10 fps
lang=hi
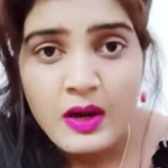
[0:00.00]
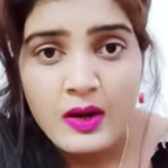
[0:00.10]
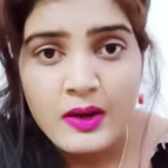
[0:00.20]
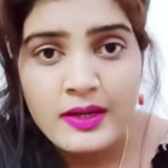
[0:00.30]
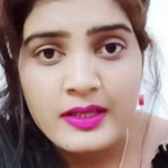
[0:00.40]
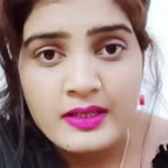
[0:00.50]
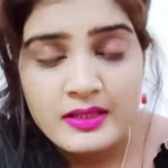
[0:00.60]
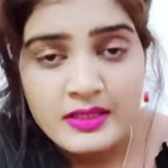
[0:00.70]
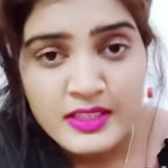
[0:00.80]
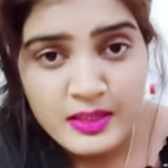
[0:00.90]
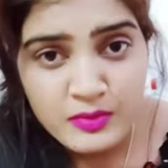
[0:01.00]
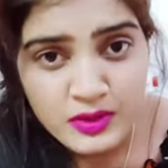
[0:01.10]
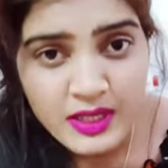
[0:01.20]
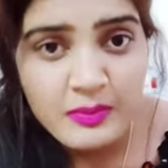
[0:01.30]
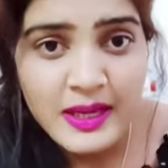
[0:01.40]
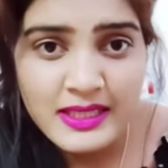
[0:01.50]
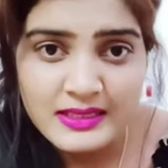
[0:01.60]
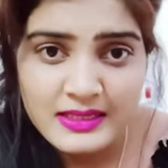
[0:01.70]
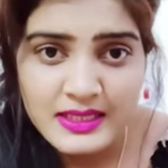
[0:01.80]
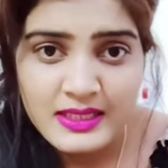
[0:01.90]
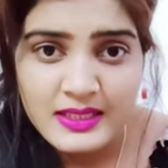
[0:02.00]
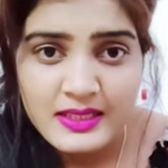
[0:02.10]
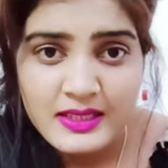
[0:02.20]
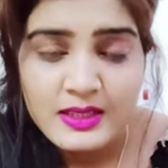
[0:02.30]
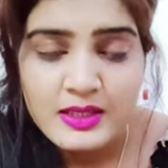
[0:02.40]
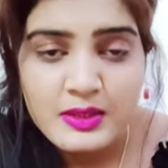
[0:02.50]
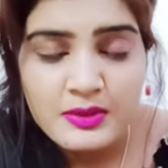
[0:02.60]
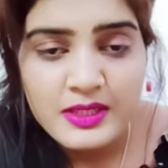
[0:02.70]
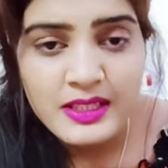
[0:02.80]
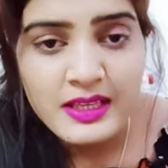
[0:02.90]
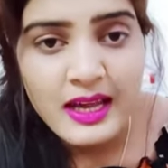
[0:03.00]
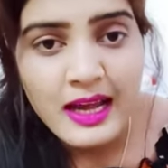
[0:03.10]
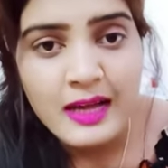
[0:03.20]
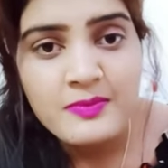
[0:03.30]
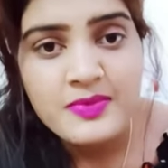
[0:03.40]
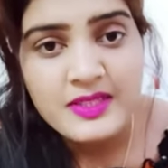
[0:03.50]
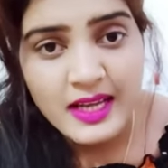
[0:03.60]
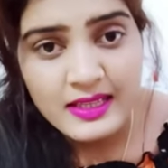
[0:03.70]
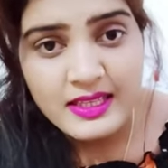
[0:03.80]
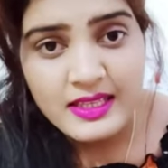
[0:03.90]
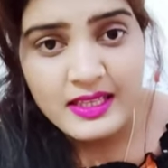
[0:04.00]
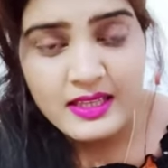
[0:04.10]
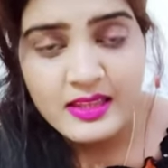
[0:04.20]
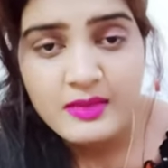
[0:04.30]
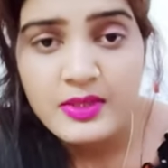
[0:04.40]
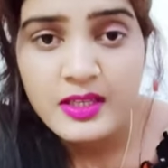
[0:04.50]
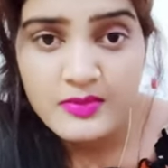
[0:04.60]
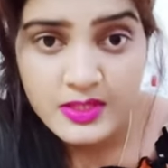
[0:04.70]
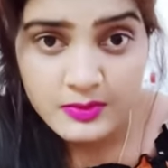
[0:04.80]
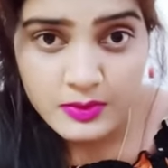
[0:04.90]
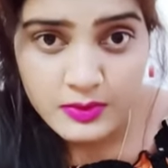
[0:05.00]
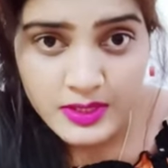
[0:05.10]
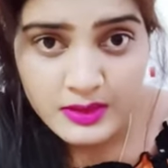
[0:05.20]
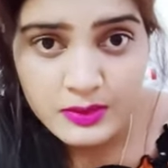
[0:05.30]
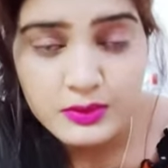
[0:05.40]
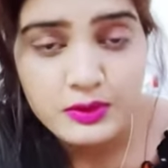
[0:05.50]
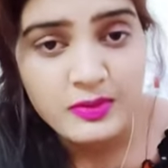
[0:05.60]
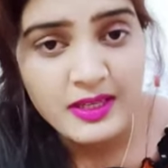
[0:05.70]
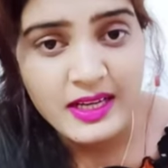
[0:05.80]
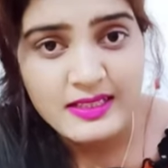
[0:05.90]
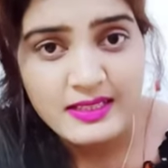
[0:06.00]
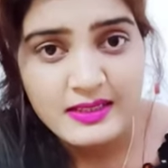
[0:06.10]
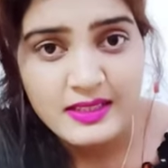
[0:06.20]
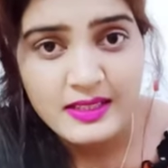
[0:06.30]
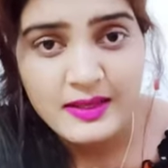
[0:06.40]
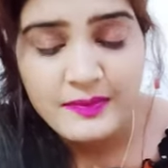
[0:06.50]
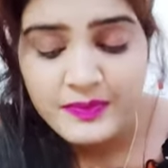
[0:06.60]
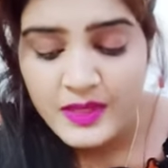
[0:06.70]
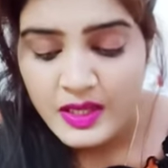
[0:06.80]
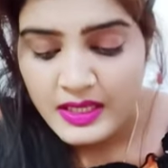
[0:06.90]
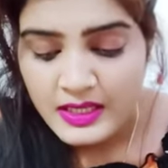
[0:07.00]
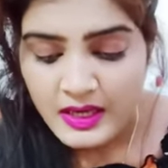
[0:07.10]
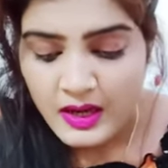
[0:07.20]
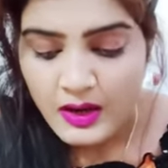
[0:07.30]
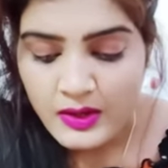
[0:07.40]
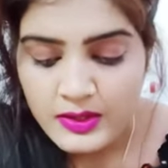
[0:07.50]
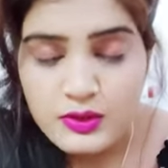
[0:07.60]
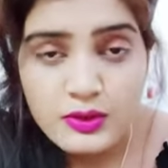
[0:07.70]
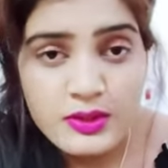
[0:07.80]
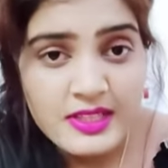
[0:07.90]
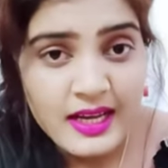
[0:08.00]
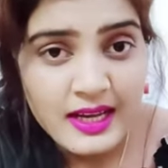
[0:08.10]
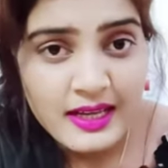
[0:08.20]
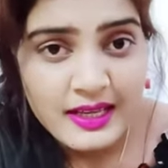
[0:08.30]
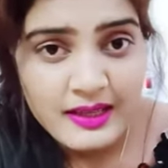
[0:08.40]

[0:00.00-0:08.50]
और नियमों का पालन करें क्योंकि आप साथ देंगे तभी हम सब कोरोना को दूर भगा सकते हैं और जो जहां है